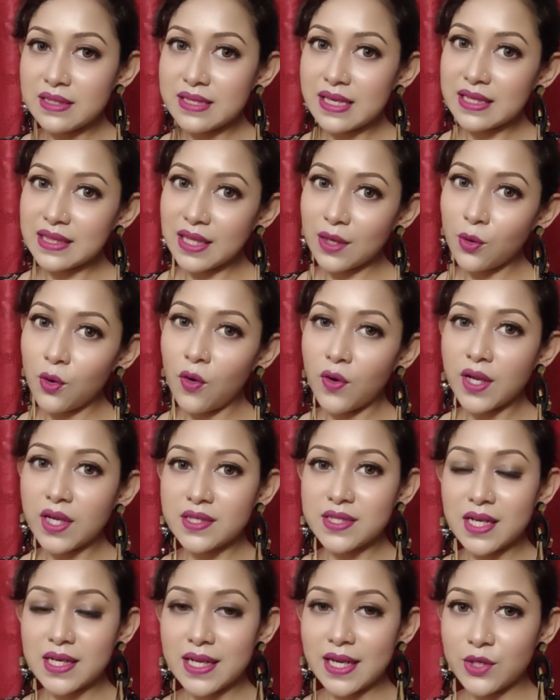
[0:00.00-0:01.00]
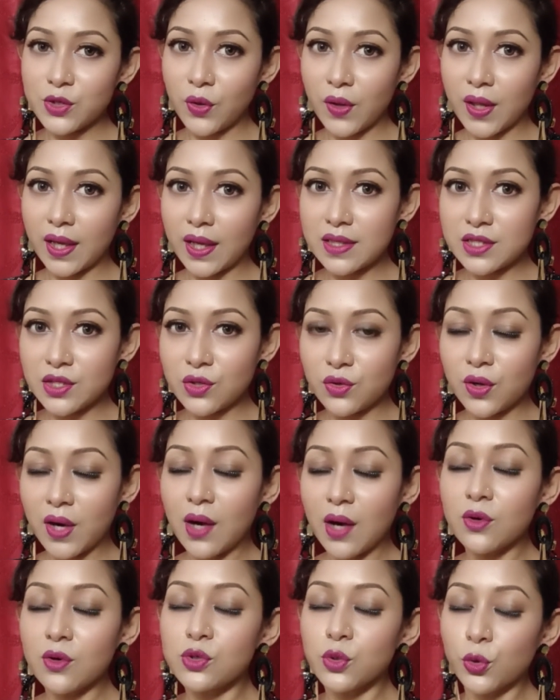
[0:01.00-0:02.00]
যেতেও অনেকটা লেট হয়ে গেছিলো
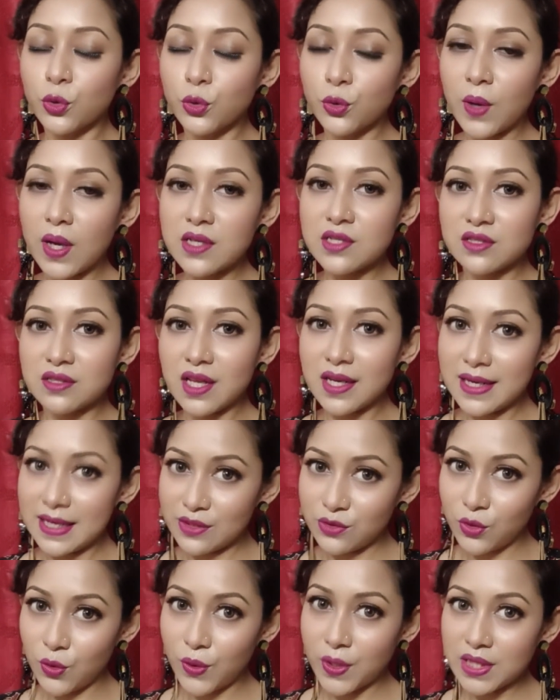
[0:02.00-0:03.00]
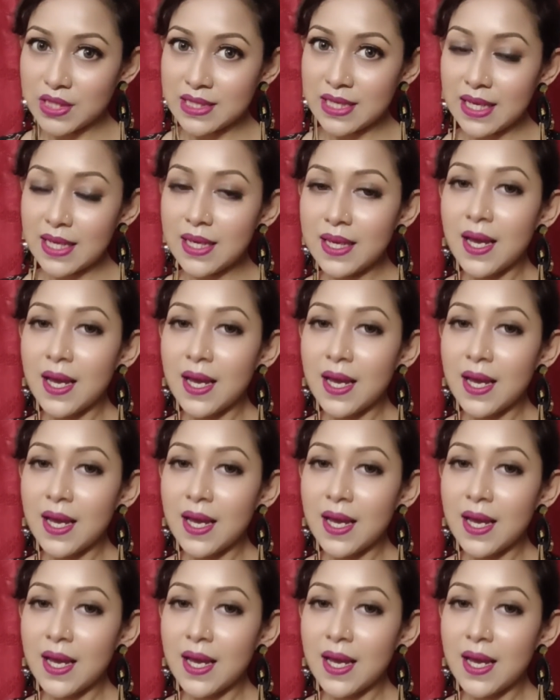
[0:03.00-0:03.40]
কারণ টোটো আসতে লেট করেছে